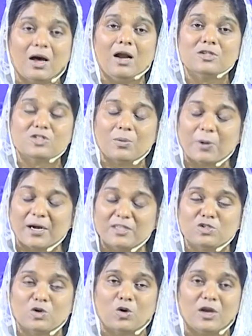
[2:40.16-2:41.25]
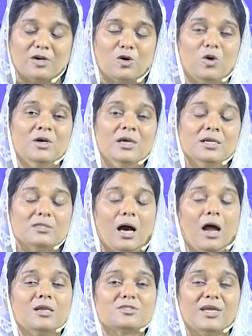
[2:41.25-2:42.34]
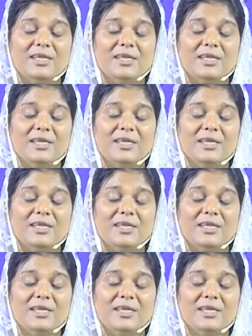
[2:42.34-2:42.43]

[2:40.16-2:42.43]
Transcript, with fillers: தாழ்த்தப்பட படித்து கொள்ளணும் தாழ்த்த